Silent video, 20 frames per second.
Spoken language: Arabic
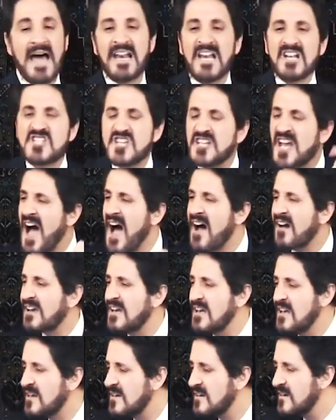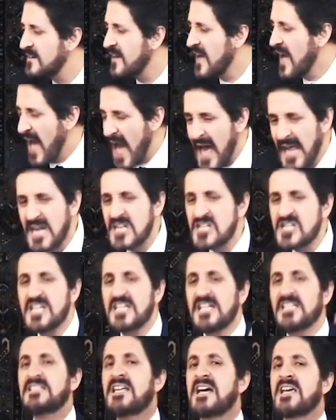هل الجين عاقل؟ هل
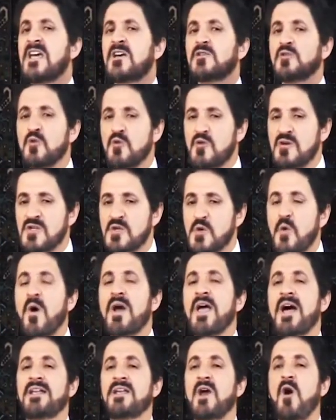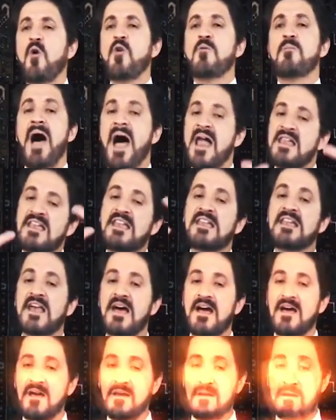الجين عندك يا دوكنز هو يعني يحل محل
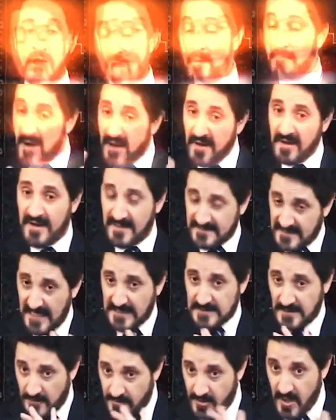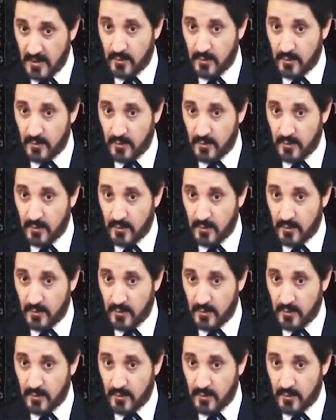الإله؟ مرة يتحدث